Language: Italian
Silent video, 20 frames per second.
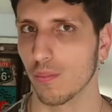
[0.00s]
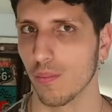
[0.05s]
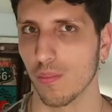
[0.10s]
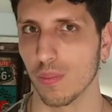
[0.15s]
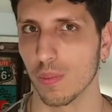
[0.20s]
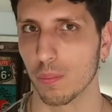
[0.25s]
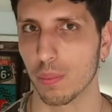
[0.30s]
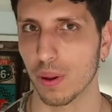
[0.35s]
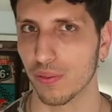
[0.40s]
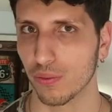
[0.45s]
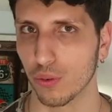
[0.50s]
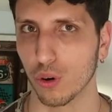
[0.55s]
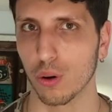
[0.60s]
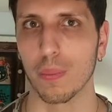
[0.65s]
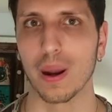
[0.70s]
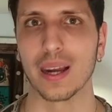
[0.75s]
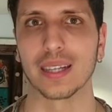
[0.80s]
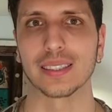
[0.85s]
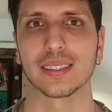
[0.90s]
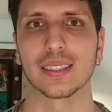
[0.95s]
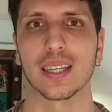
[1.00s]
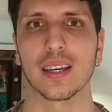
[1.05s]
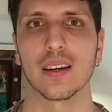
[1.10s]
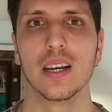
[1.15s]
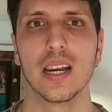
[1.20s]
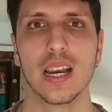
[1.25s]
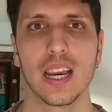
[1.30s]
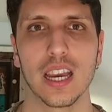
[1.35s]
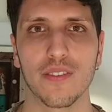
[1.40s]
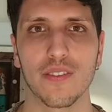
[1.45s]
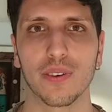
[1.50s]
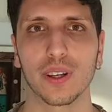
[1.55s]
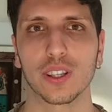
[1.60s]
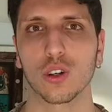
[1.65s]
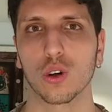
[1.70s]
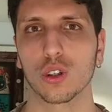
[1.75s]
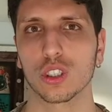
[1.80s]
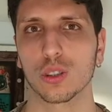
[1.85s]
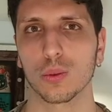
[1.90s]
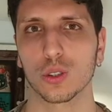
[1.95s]
performante. Infatti
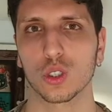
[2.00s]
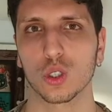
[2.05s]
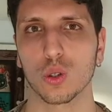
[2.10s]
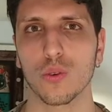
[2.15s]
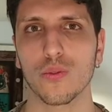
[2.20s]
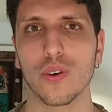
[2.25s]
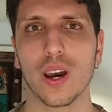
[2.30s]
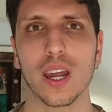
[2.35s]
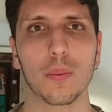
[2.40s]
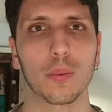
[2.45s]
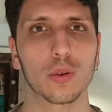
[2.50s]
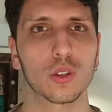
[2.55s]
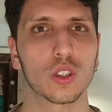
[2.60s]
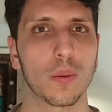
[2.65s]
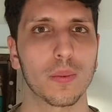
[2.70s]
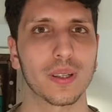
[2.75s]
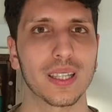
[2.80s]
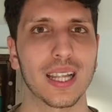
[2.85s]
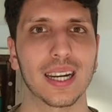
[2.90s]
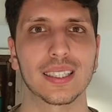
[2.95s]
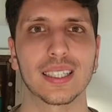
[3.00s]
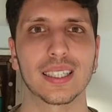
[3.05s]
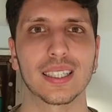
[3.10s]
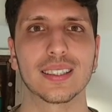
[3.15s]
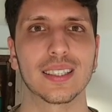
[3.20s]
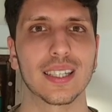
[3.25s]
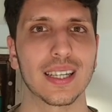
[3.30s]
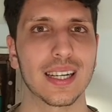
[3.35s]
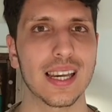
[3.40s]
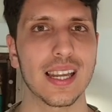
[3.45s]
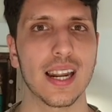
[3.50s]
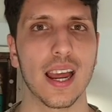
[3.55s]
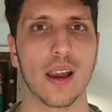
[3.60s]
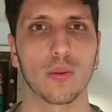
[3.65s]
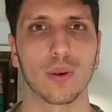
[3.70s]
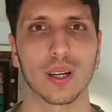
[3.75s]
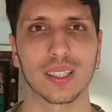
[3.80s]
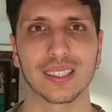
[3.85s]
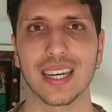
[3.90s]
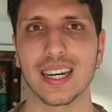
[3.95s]
cosa possiamo fare? Possiamo andare ad inserire
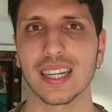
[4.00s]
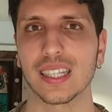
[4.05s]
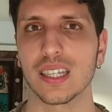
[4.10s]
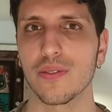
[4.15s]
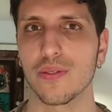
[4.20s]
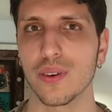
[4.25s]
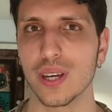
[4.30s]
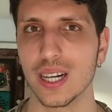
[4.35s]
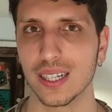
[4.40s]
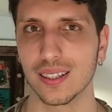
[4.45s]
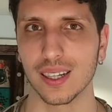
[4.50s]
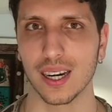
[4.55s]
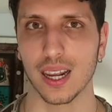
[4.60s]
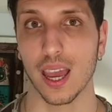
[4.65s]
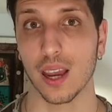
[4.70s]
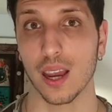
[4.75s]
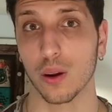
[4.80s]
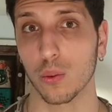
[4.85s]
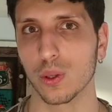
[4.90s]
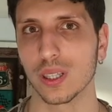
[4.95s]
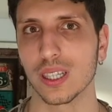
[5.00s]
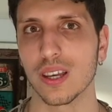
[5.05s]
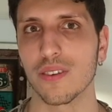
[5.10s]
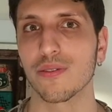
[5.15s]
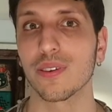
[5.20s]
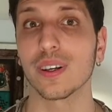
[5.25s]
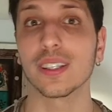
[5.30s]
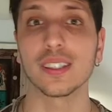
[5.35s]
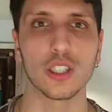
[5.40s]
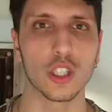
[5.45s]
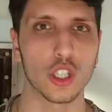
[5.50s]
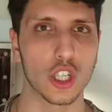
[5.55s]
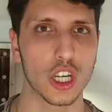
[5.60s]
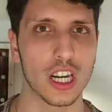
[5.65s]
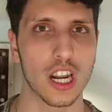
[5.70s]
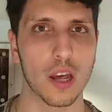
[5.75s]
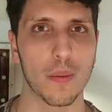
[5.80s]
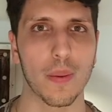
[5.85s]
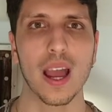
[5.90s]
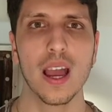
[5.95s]
una serie di filtri e quindi effetti
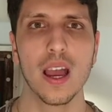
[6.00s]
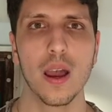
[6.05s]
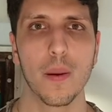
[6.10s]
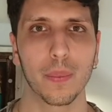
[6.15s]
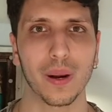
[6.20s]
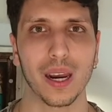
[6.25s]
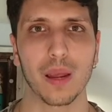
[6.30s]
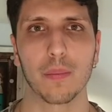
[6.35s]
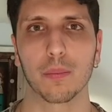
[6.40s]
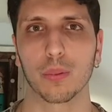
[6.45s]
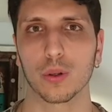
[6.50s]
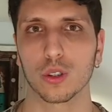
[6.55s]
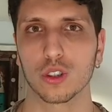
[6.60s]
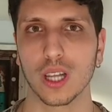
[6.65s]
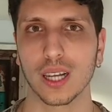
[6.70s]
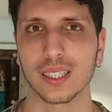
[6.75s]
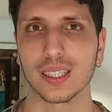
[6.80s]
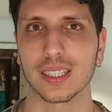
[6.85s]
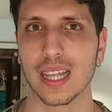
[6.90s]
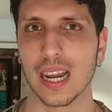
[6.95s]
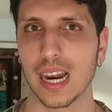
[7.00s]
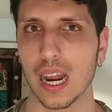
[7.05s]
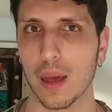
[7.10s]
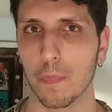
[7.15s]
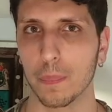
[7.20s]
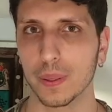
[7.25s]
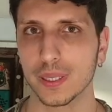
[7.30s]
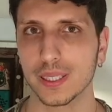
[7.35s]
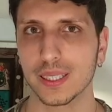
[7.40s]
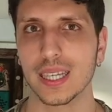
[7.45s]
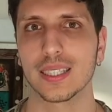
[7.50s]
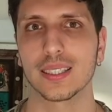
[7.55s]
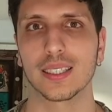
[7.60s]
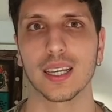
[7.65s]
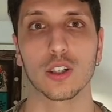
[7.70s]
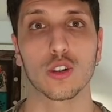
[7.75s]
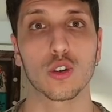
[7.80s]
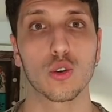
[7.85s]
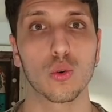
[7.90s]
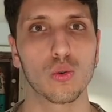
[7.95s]
cinema preimpostati dall'app stessa,
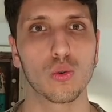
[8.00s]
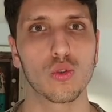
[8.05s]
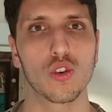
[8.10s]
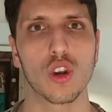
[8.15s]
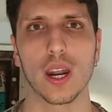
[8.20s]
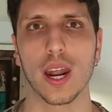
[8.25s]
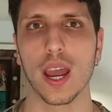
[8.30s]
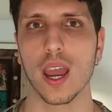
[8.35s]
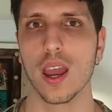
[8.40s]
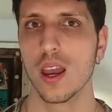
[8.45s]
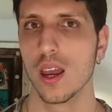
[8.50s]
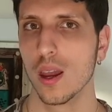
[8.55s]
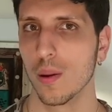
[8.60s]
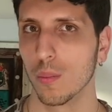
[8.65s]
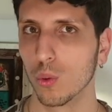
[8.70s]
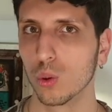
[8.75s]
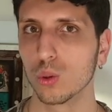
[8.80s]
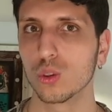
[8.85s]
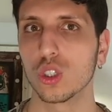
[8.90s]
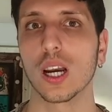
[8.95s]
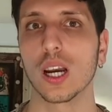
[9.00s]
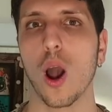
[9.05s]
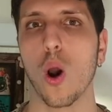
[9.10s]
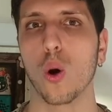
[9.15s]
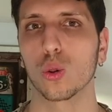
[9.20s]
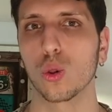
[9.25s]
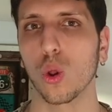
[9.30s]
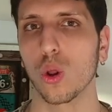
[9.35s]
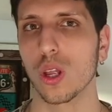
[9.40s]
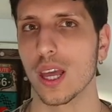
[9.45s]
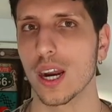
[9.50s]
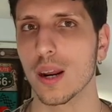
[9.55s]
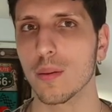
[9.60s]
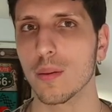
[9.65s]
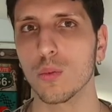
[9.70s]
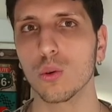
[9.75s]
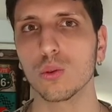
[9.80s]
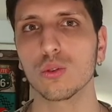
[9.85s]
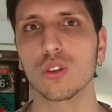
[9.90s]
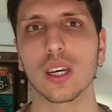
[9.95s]
aggiungere musica o togliere
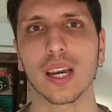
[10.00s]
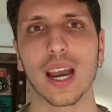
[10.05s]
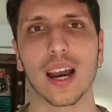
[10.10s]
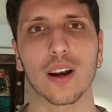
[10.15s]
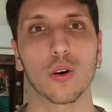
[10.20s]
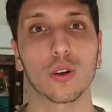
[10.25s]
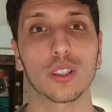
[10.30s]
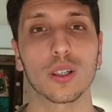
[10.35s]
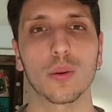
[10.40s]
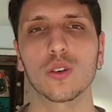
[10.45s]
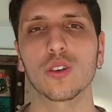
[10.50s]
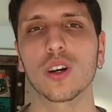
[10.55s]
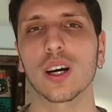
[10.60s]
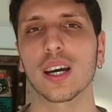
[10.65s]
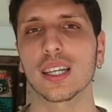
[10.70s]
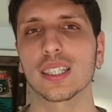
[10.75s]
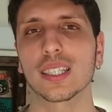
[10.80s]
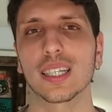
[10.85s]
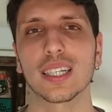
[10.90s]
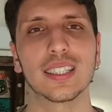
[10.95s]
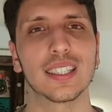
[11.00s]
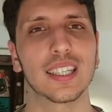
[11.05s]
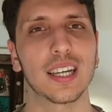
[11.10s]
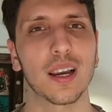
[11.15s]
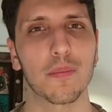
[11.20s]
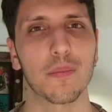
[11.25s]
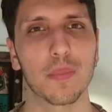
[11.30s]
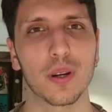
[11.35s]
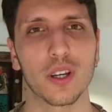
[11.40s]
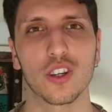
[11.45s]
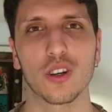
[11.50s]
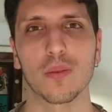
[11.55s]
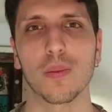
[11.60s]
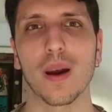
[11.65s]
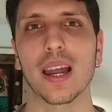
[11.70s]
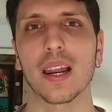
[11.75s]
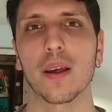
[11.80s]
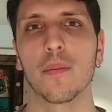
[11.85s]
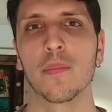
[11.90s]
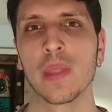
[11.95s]
musica, cosa molto caratteristica e
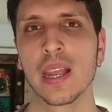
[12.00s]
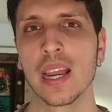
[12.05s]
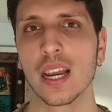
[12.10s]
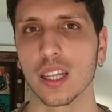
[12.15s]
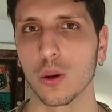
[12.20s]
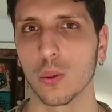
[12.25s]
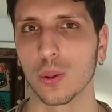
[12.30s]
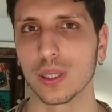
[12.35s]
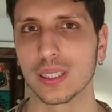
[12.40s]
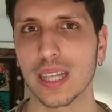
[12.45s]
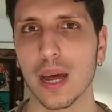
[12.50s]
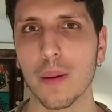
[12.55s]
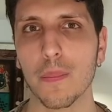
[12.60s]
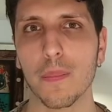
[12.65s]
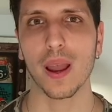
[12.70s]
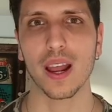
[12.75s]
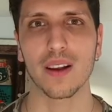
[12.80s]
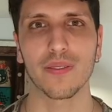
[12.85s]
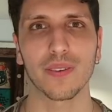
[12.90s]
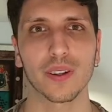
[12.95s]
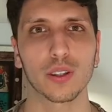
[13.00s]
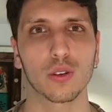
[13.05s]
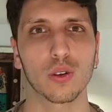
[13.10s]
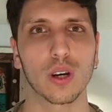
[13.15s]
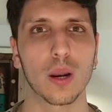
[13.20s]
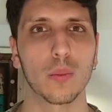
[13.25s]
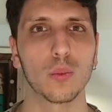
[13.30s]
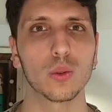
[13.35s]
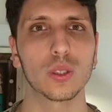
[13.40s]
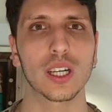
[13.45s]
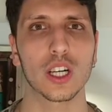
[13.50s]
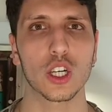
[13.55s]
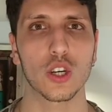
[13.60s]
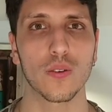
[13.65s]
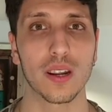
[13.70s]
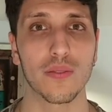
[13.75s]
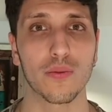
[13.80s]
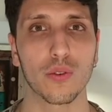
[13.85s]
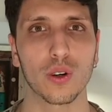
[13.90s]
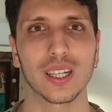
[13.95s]
principale di questa app fatto che la musica ci
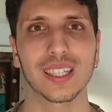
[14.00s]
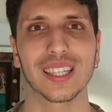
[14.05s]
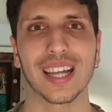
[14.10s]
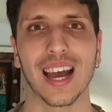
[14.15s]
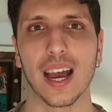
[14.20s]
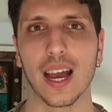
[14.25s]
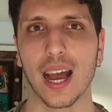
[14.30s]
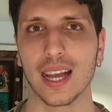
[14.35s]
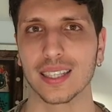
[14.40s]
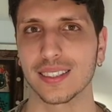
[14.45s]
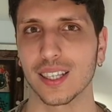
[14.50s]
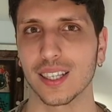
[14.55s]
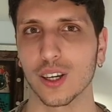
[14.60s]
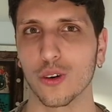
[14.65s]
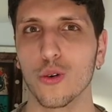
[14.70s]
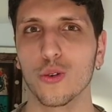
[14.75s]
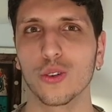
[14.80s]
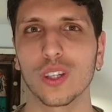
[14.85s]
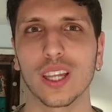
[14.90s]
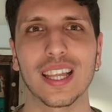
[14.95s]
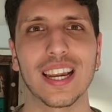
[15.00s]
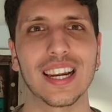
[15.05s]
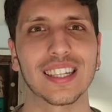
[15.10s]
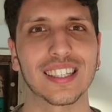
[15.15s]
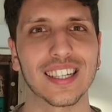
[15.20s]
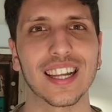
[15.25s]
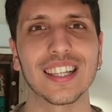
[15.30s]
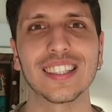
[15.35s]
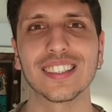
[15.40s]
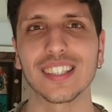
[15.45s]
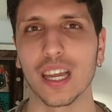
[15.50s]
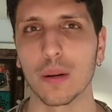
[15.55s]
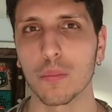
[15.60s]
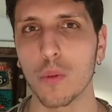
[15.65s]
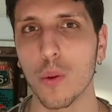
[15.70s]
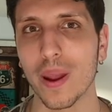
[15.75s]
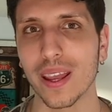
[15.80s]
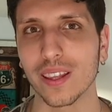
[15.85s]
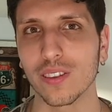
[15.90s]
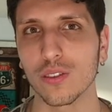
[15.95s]
viene fornita a seconda delle tendenze del
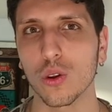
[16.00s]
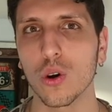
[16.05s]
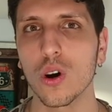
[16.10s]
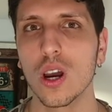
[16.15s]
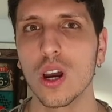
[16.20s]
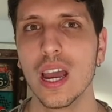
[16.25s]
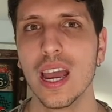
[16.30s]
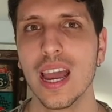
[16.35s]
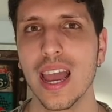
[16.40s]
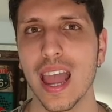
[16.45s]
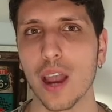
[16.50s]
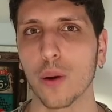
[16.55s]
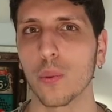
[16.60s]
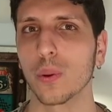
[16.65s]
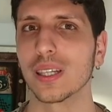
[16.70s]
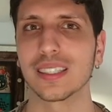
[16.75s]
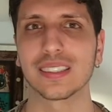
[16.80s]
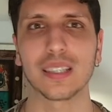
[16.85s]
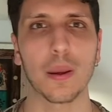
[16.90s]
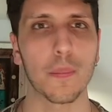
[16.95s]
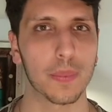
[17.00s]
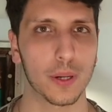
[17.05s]
momento e quindi è sempre